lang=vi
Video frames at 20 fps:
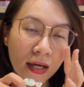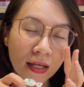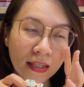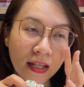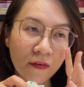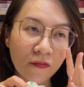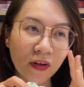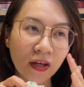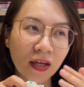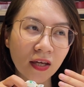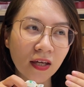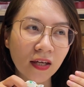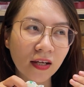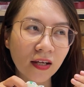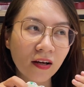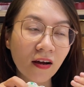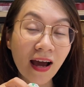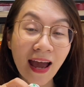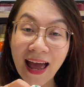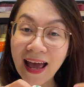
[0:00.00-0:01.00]
tại vì
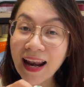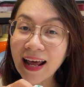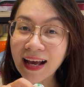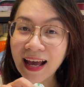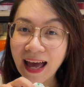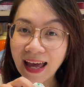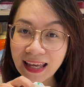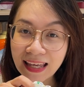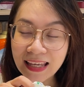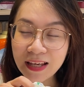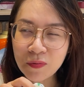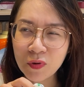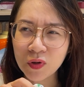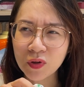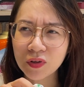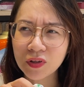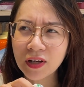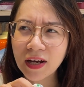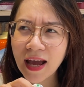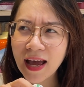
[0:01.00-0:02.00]
nó khá là cay á mọi
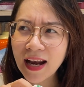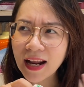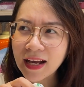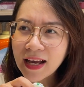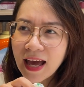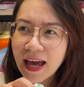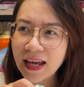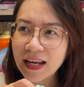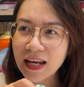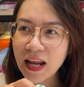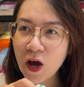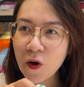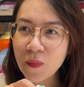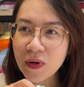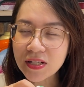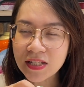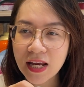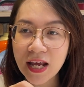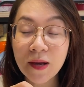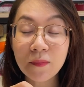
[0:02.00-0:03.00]
người nó khá là cay nếu mà
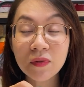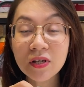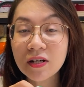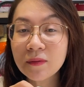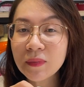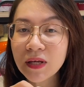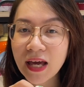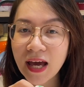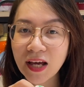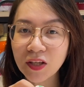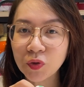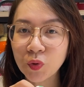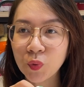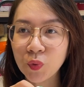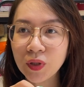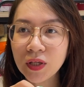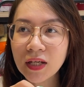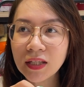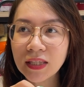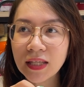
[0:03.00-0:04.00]
trẻ em dưới 12 tuổi á,